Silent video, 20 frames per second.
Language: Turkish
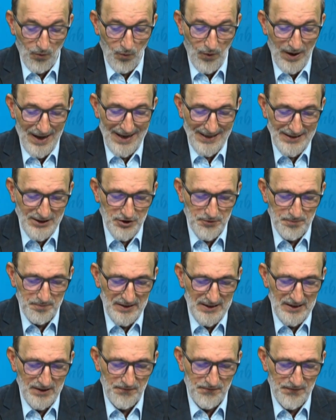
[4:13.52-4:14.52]
Ve
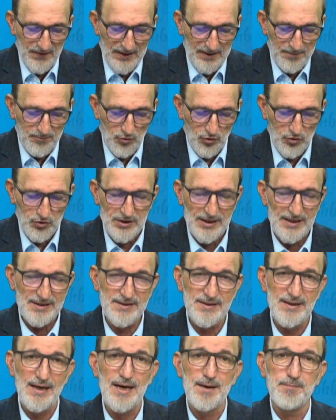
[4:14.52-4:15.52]
ecmil fil
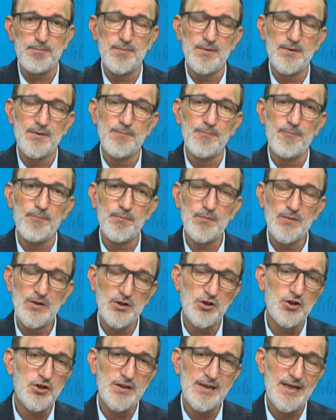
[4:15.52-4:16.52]
mukteseb
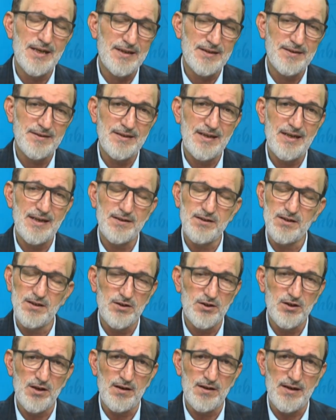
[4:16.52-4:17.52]
işlerinde,
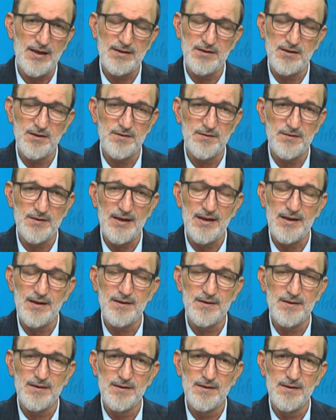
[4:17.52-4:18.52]

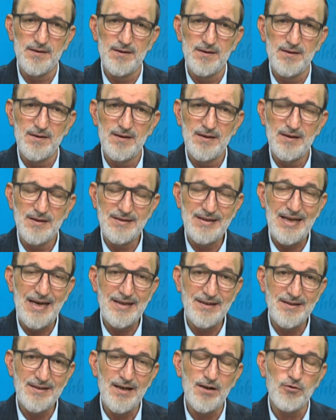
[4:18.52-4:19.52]
ticaretinde,
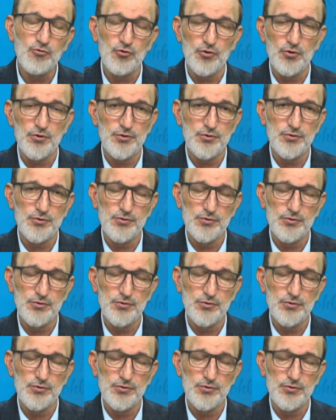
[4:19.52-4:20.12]
denge koy.